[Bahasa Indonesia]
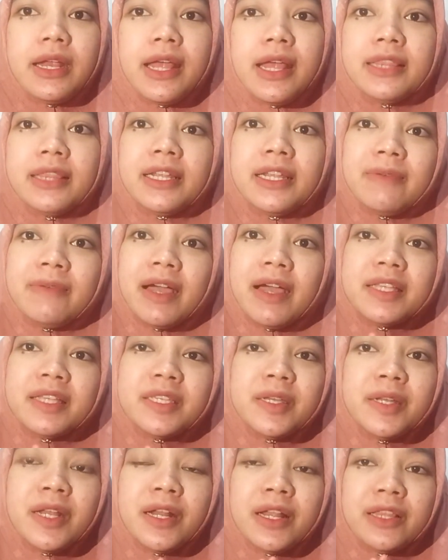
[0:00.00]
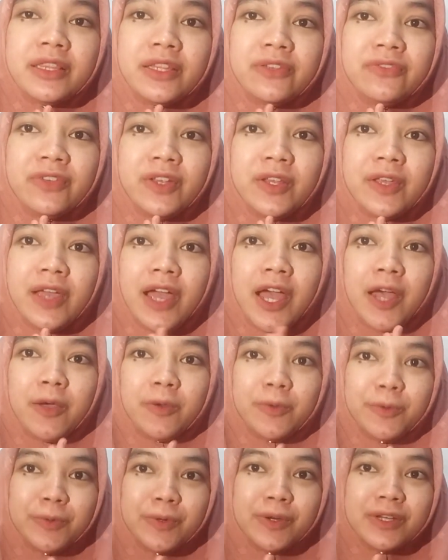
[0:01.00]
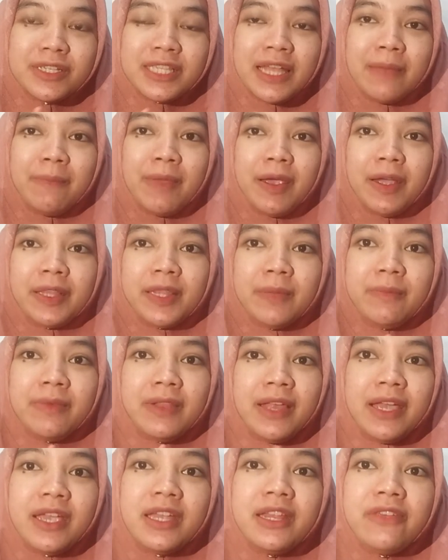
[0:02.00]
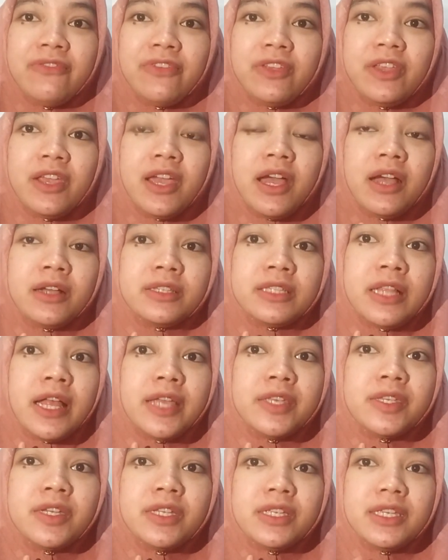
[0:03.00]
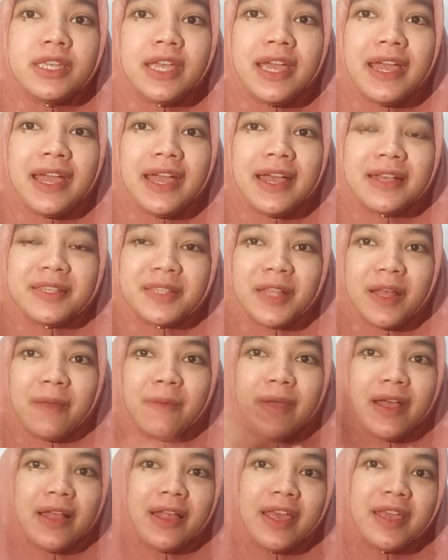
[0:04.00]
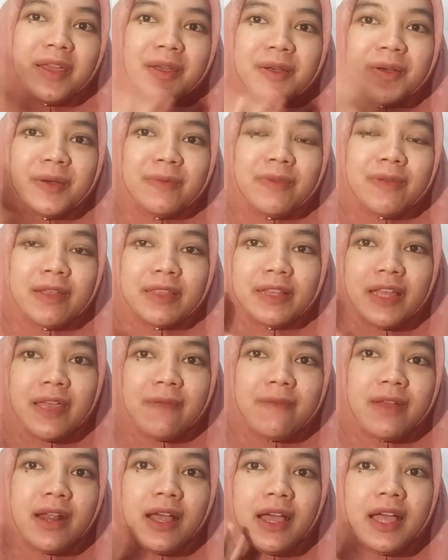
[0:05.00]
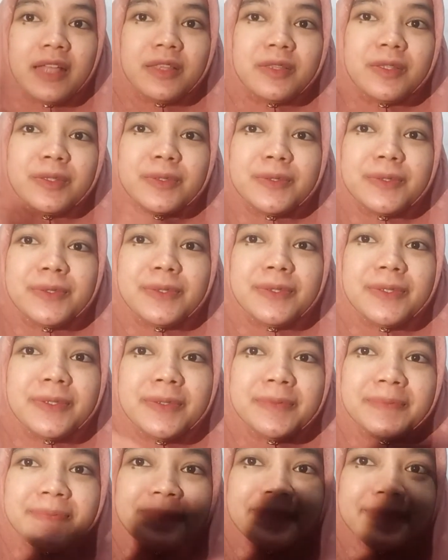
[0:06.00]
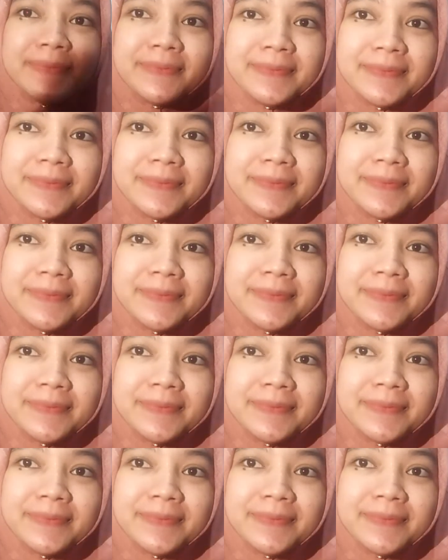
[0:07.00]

Dan terima kasih udah nonton video aku. Sampai ketemu lagi di video yang selanjutnya. Assalamualaikum warahmatullahi wabarakatuh.